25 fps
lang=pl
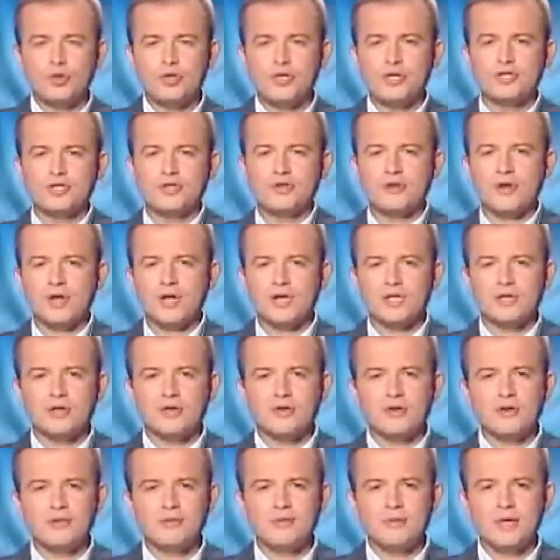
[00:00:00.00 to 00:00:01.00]
Jeziorak i
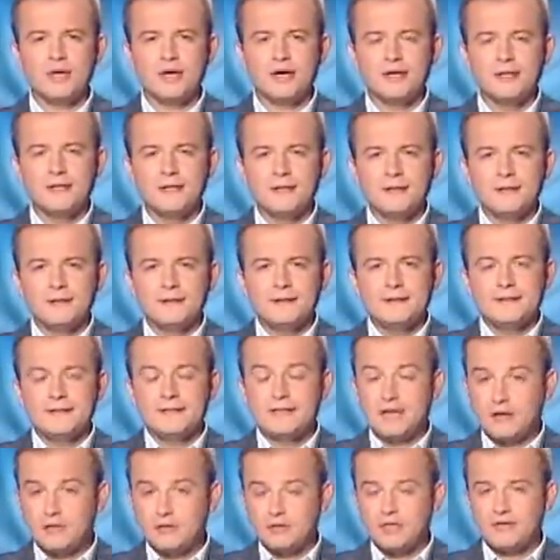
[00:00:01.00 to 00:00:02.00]
Olimpia
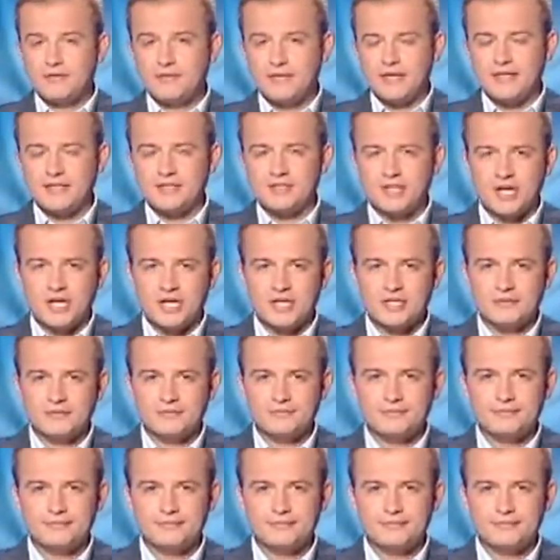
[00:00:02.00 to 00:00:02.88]
grały na wyjazdach.